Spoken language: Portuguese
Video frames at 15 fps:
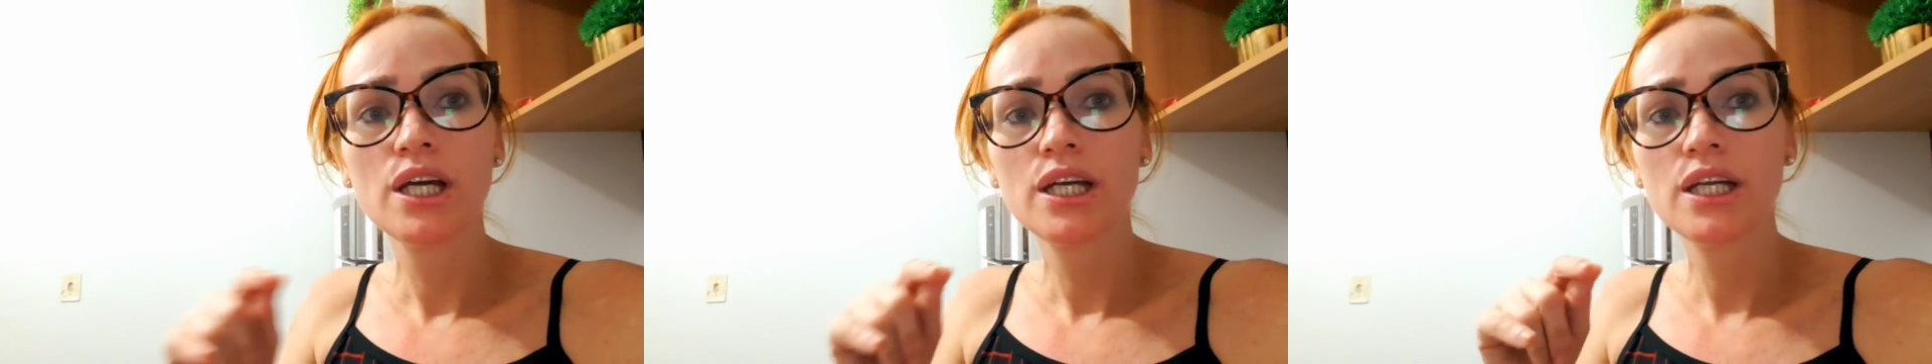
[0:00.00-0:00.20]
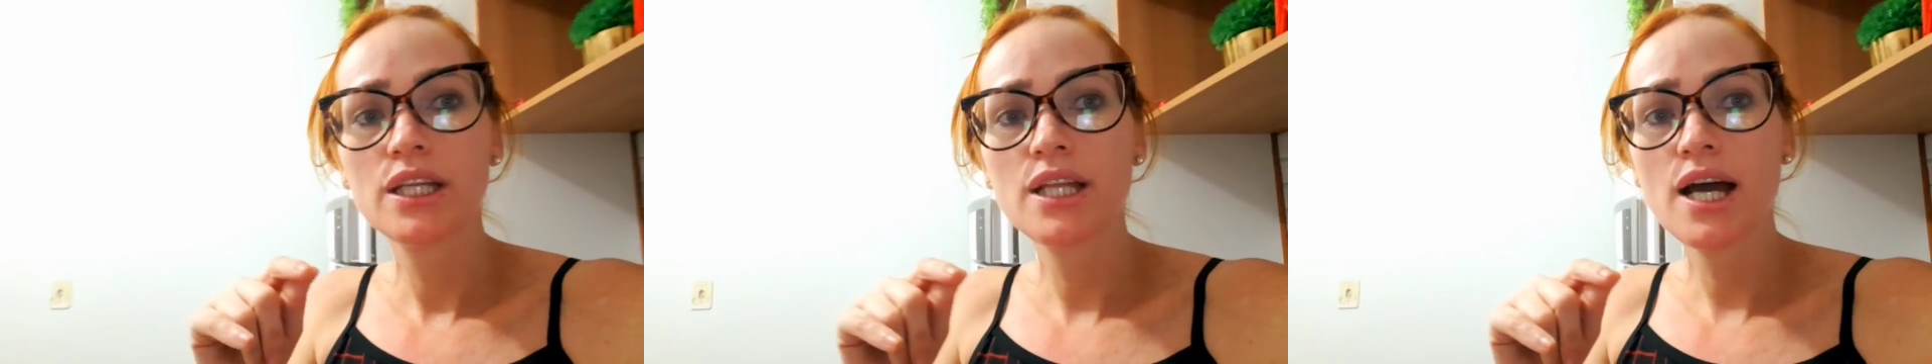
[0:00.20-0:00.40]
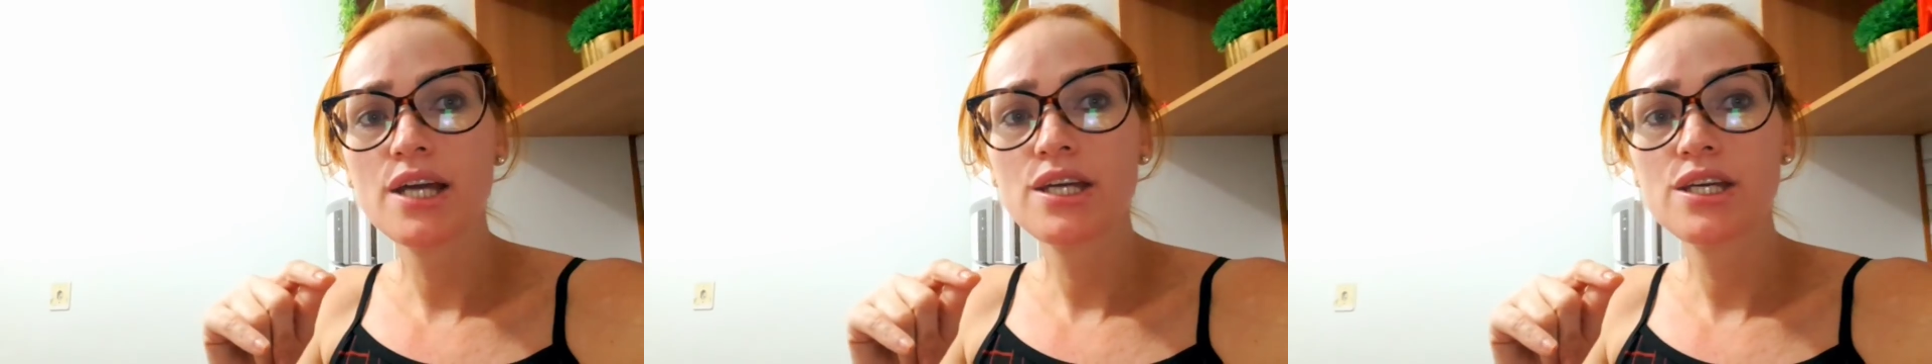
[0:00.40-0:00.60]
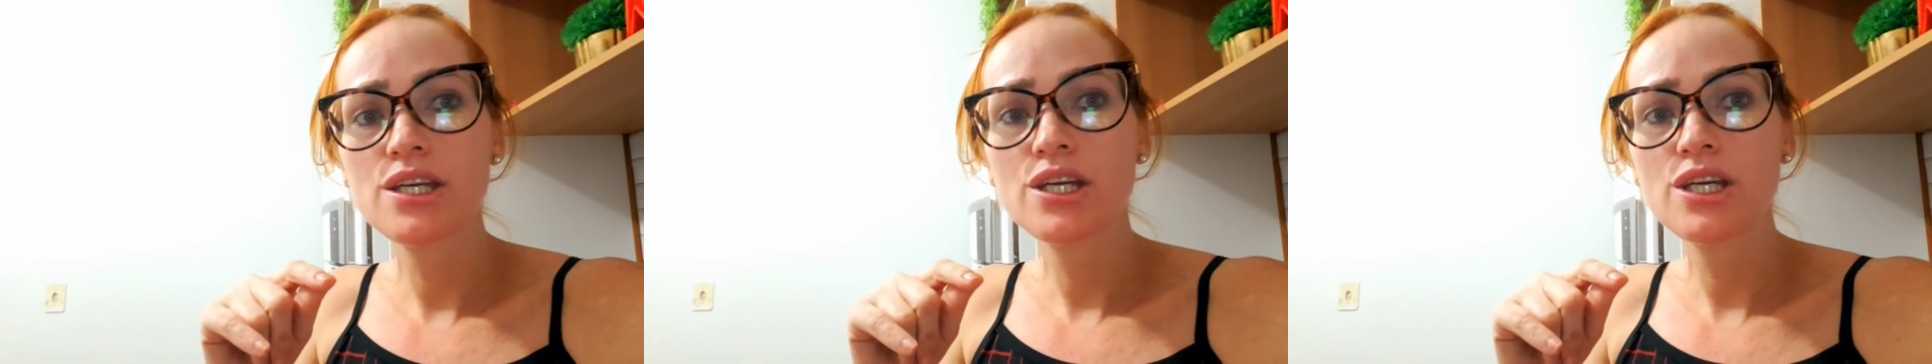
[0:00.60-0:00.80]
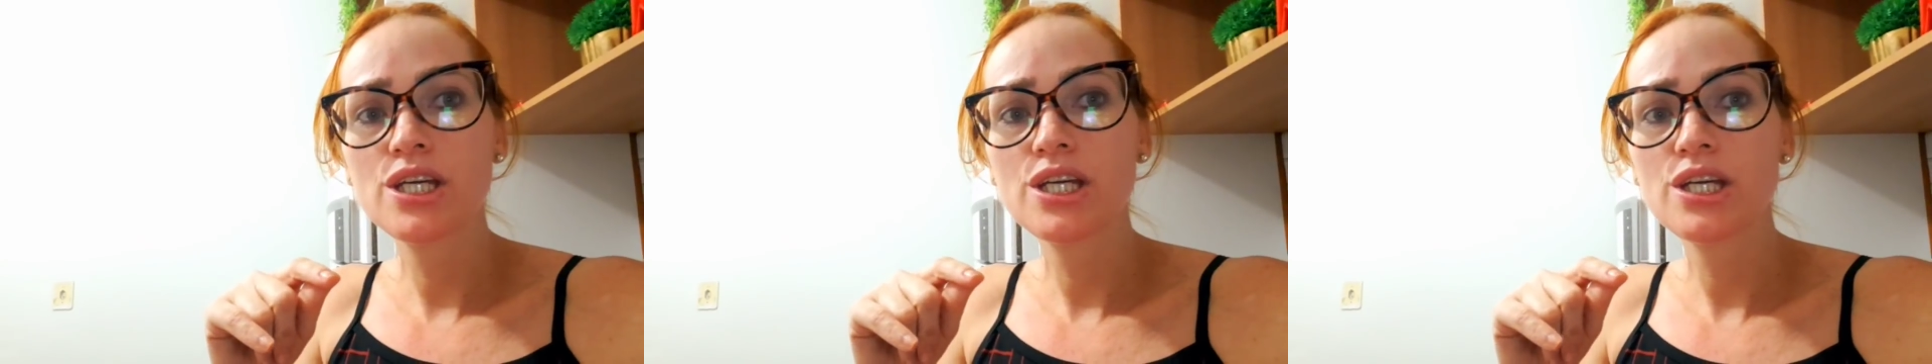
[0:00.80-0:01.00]
E
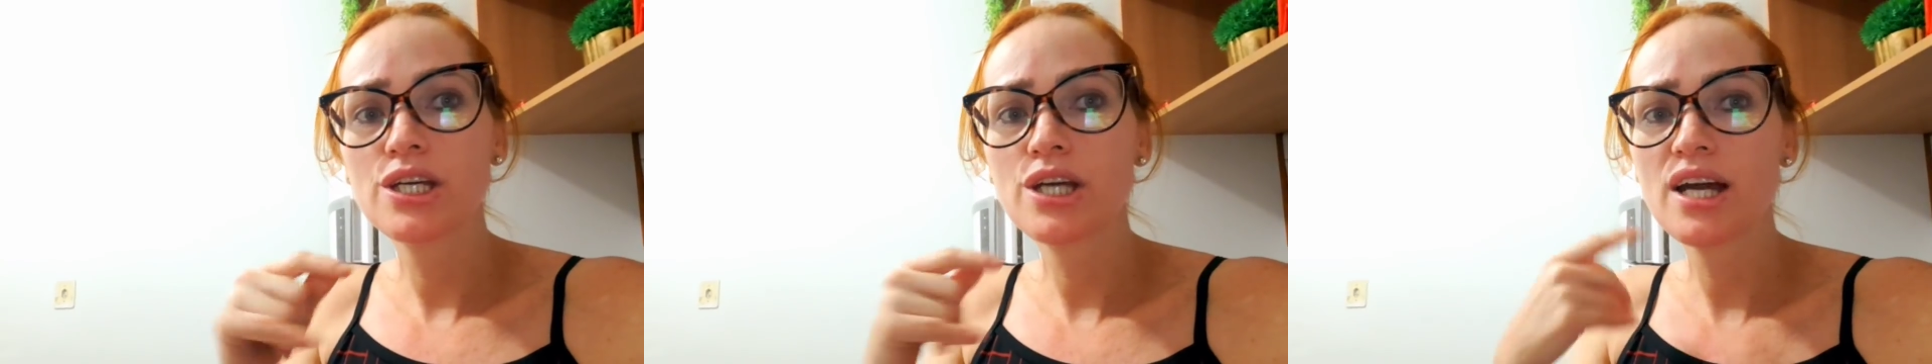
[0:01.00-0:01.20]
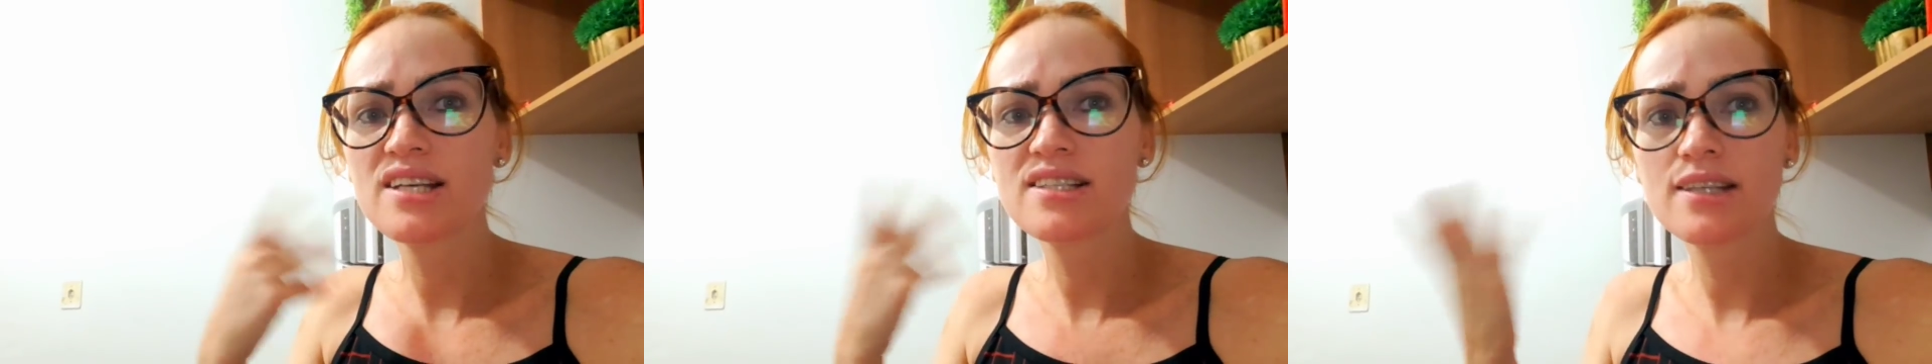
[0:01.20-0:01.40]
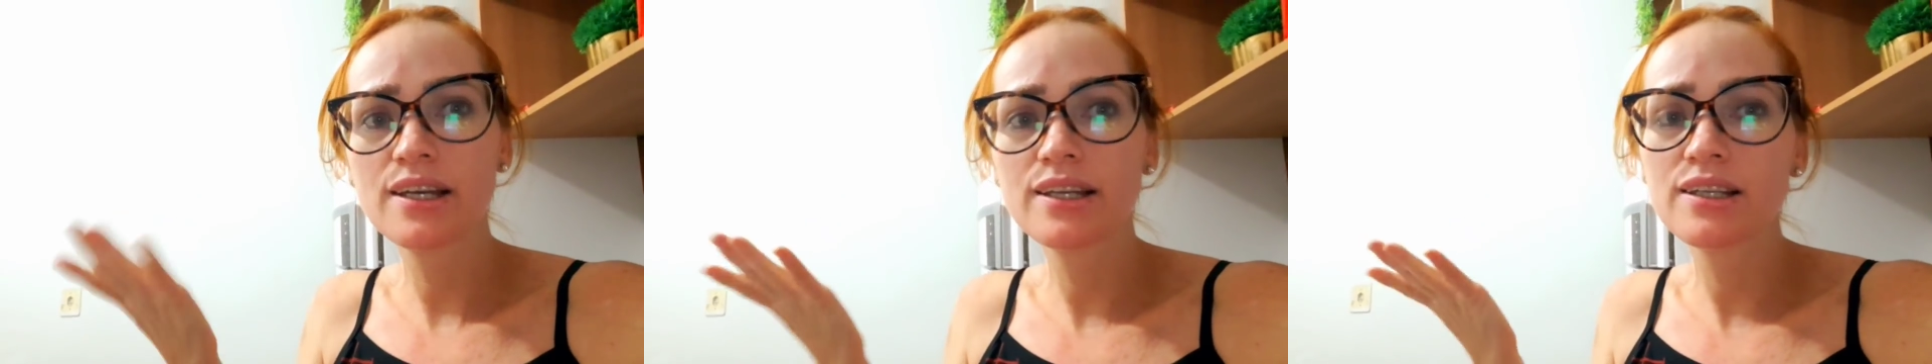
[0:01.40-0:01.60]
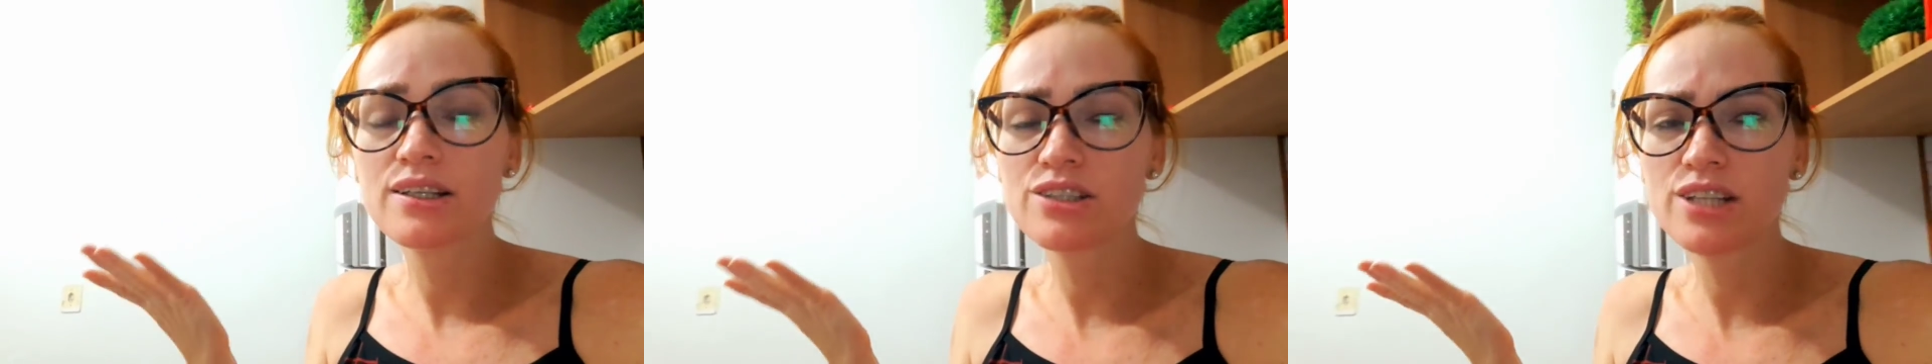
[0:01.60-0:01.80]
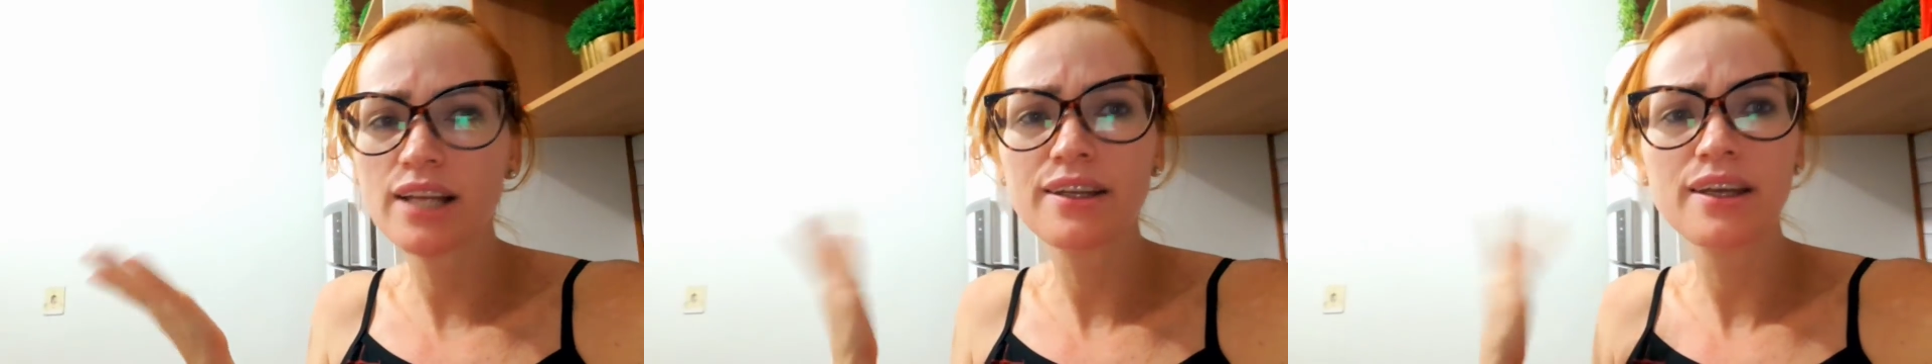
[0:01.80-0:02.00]
daí a receita eu
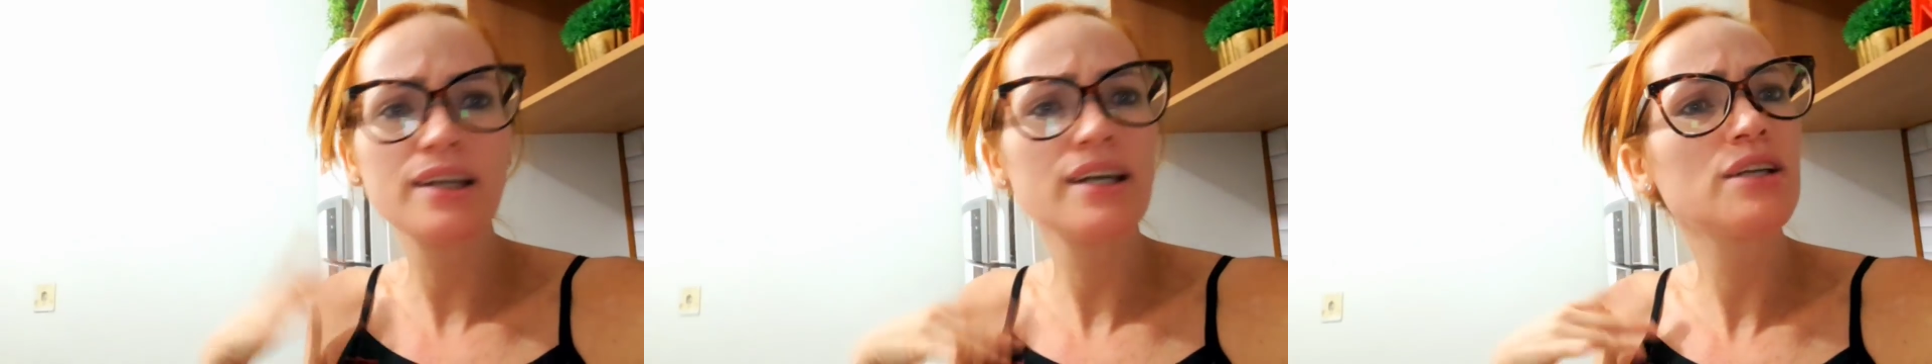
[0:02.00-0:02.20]
já tenho